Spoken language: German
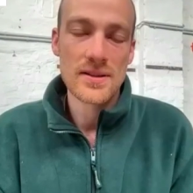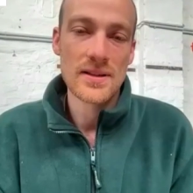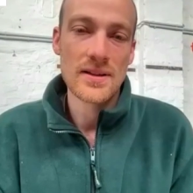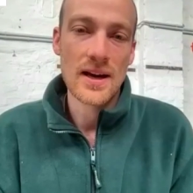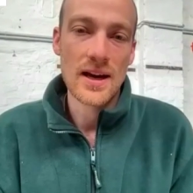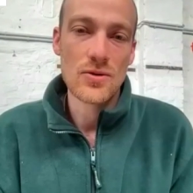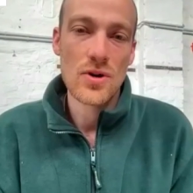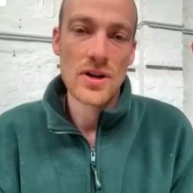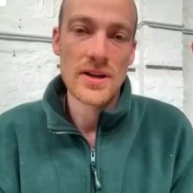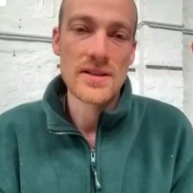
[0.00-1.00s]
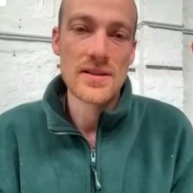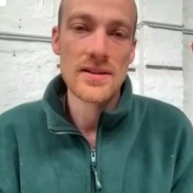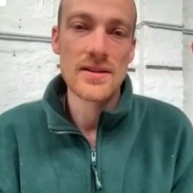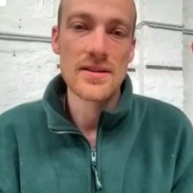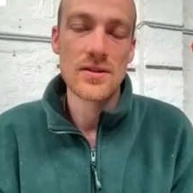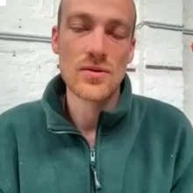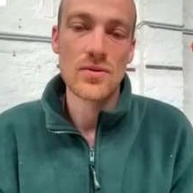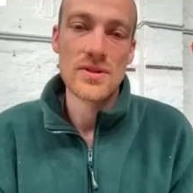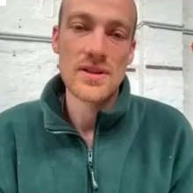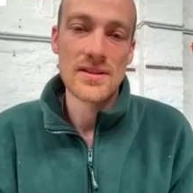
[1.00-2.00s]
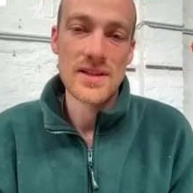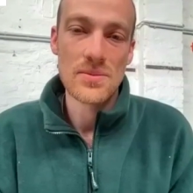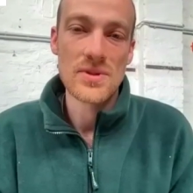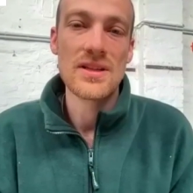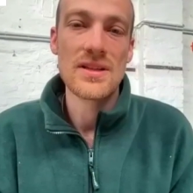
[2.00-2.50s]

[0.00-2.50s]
Das hatte Carlo organisiert äh, und selbst